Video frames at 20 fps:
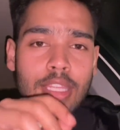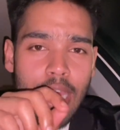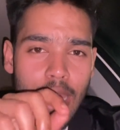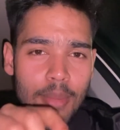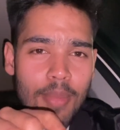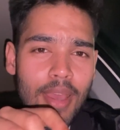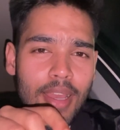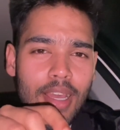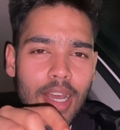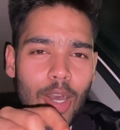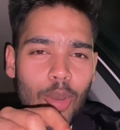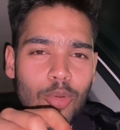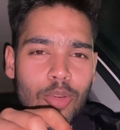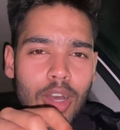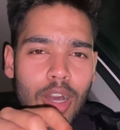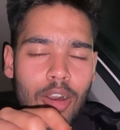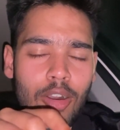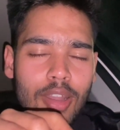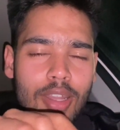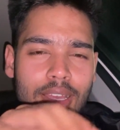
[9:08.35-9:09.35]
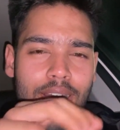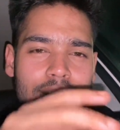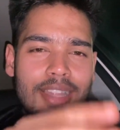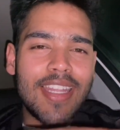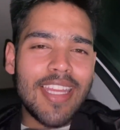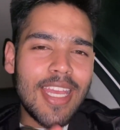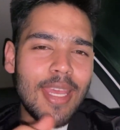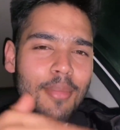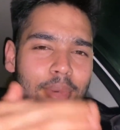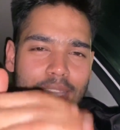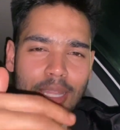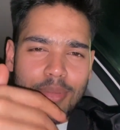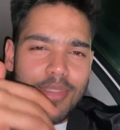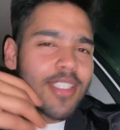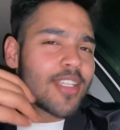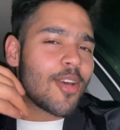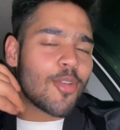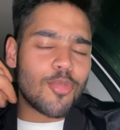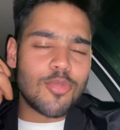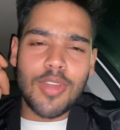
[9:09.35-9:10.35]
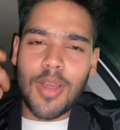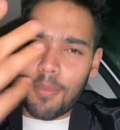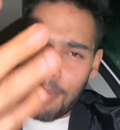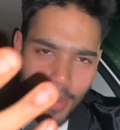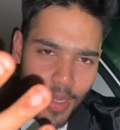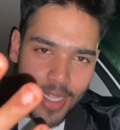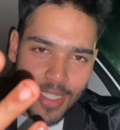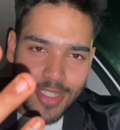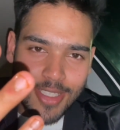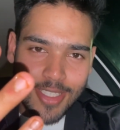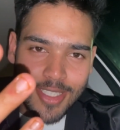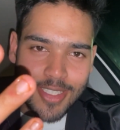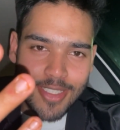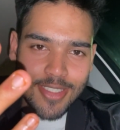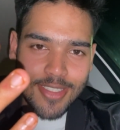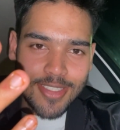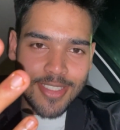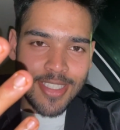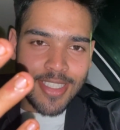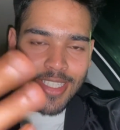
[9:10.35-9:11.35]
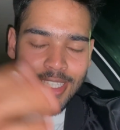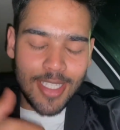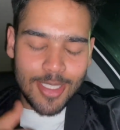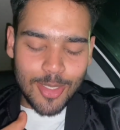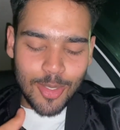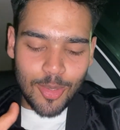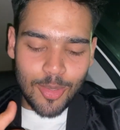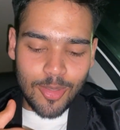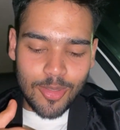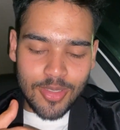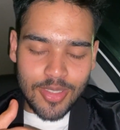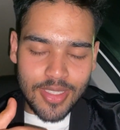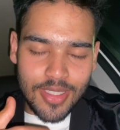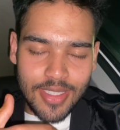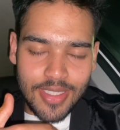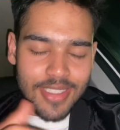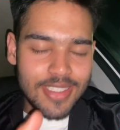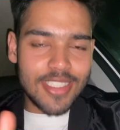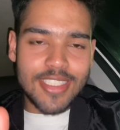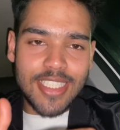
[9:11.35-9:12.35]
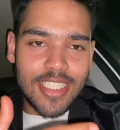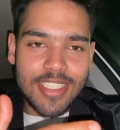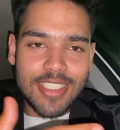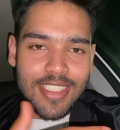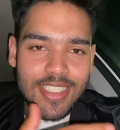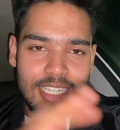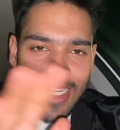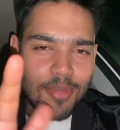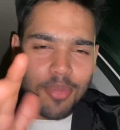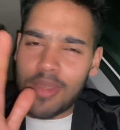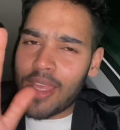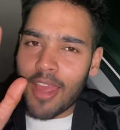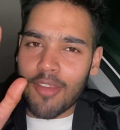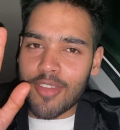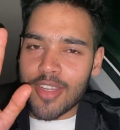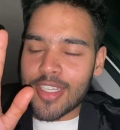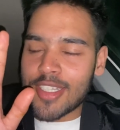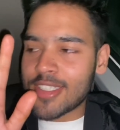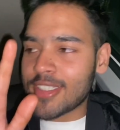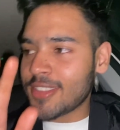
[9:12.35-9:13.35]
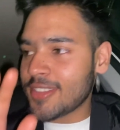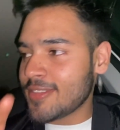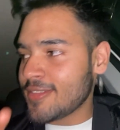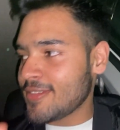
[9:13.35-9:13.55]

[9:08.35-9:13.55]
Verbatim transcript: ये मैं खाऊंगा और खाने के बाद आपसे करूंगा बात तो जस्ट लेट मी हैव इट